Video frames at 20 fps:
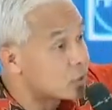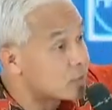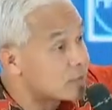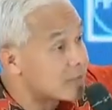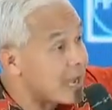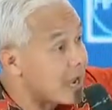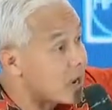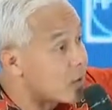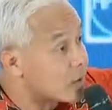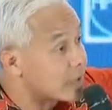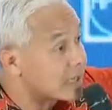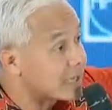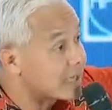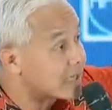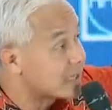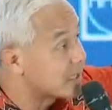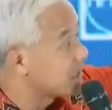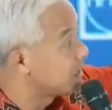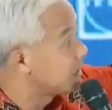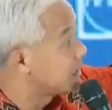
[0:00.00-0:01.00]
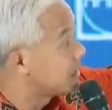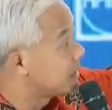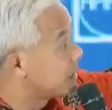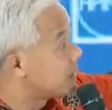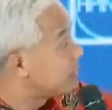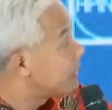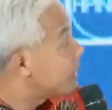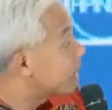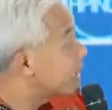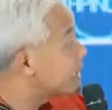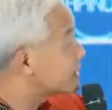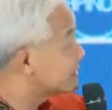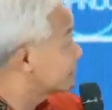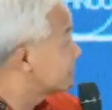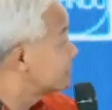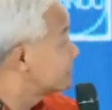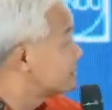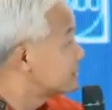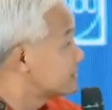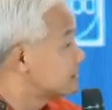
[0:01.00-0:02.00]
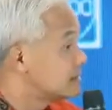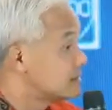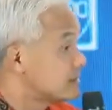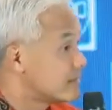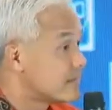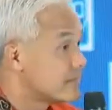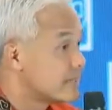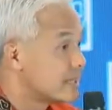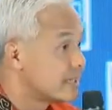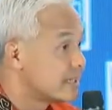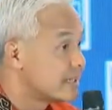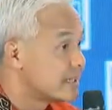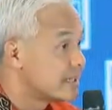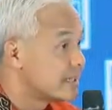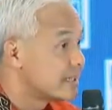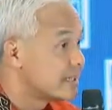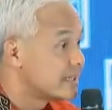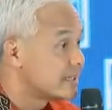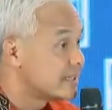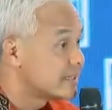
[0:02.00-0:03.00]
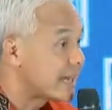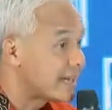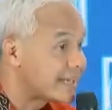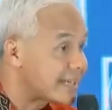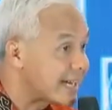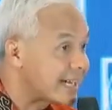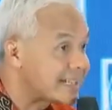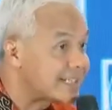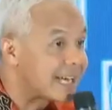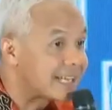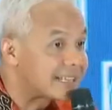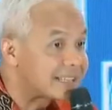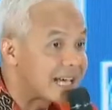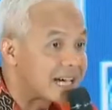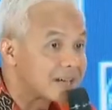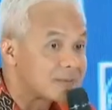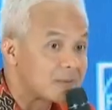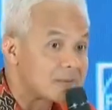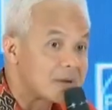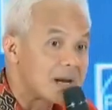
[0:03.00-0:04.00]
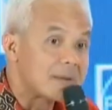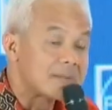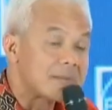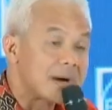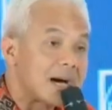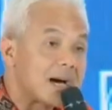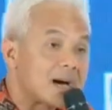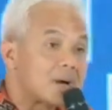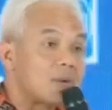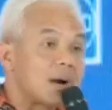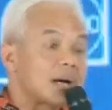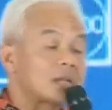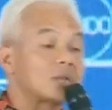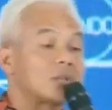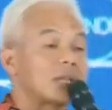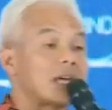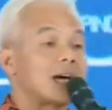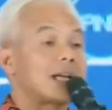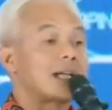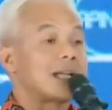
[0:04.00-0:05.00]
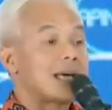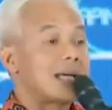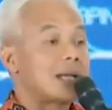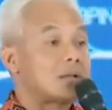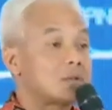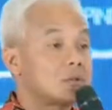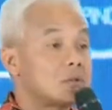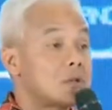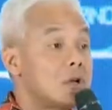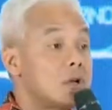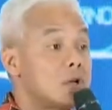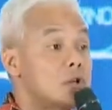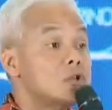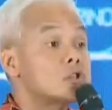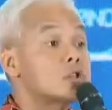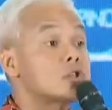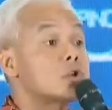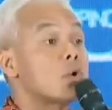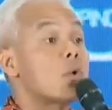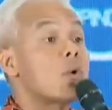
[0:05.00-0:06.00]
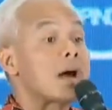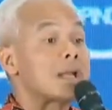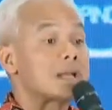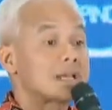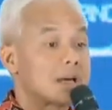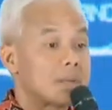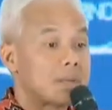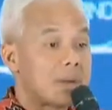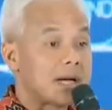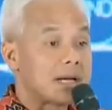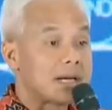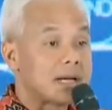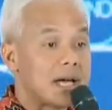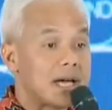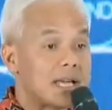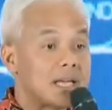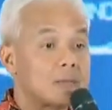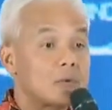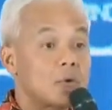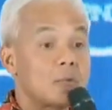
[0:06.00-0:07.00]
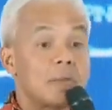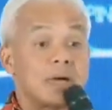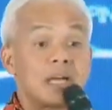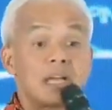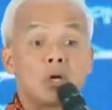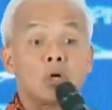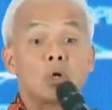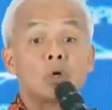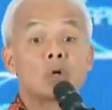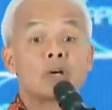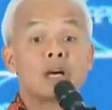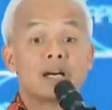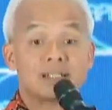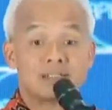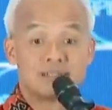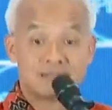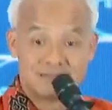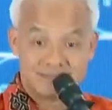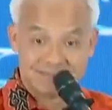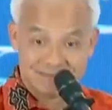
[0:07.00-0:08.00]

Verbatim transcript: hukumnya oke, okay, beres. Saya datang beberapa waktu yang lalu soan kepada Ibu Mary Hugen.